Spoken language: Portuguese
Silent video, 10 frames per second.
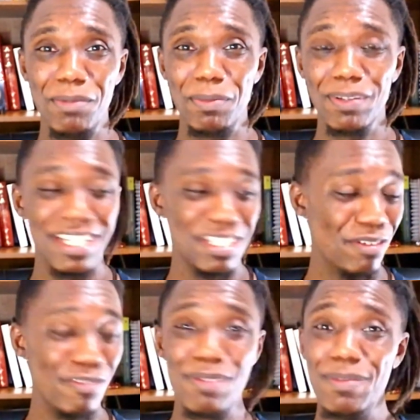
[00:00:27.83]

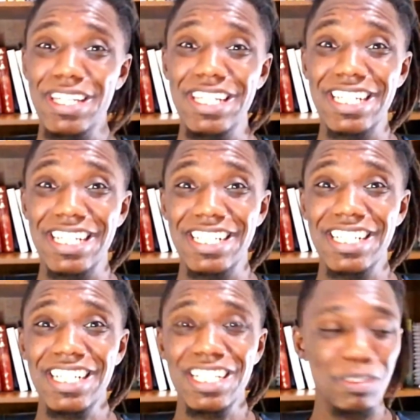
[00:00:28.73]
população feminina
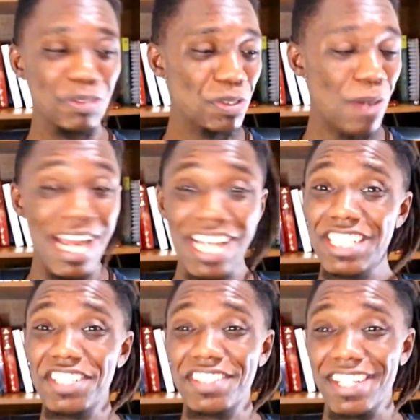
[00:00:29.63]
usuária de
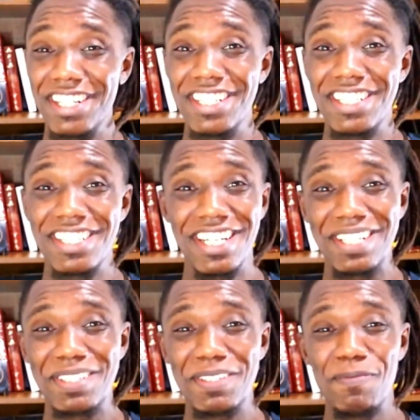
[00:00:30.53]
Instagram,
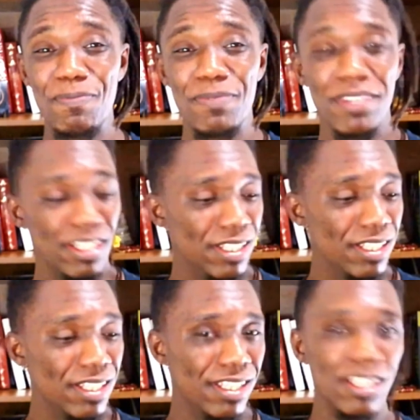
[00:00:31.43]
certo?
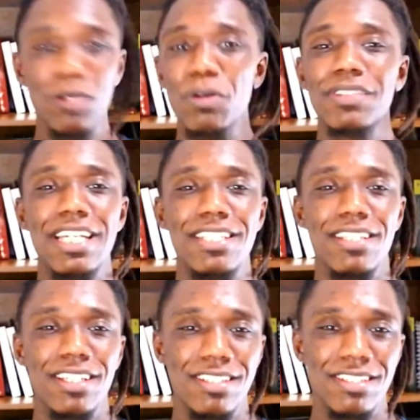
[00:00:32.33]
O que acontece
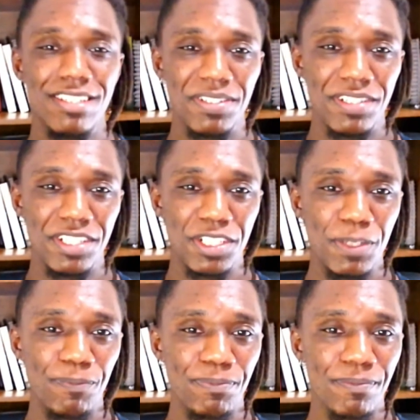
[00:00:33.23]
aqui, senhores?
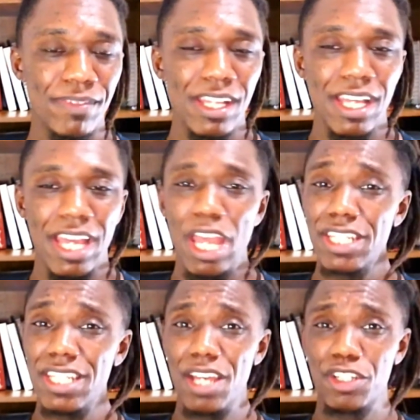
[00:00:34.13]

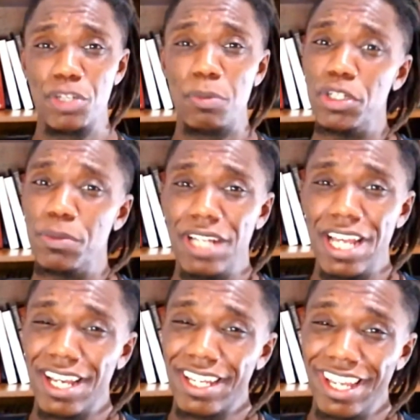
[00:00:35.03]
Essa é a tipo de
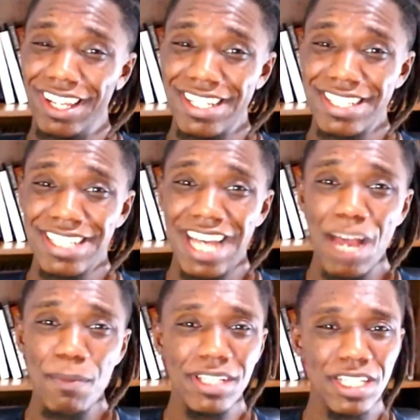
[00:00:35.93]
mulher que ela
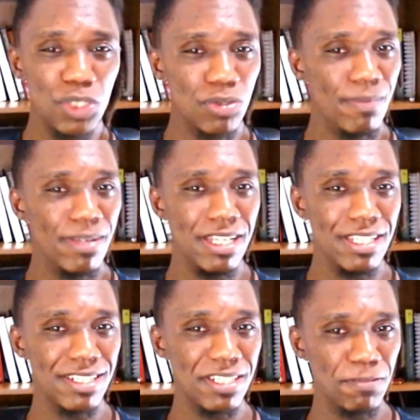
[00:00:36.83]
sabe da sua
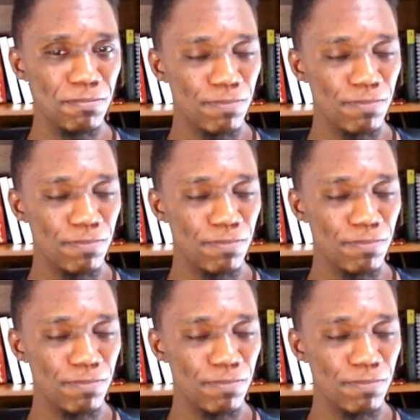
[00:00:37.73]
beleza,